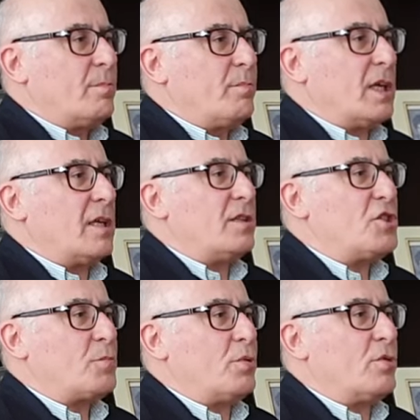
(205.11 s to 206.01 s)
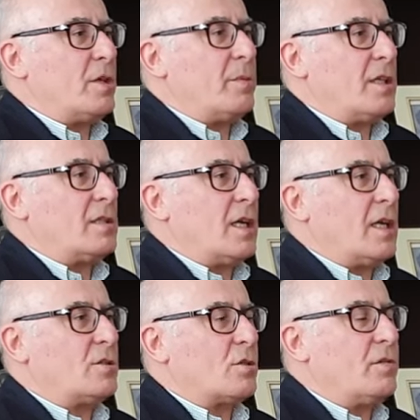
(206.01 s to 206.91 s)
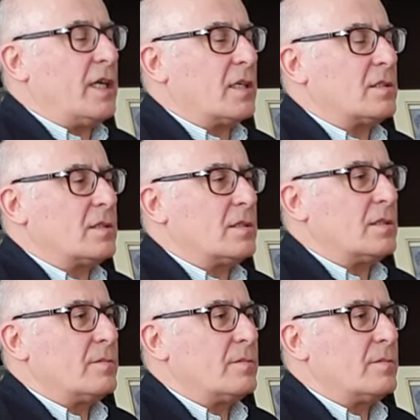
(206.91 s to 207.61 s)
per la disponibilità al trovarsi.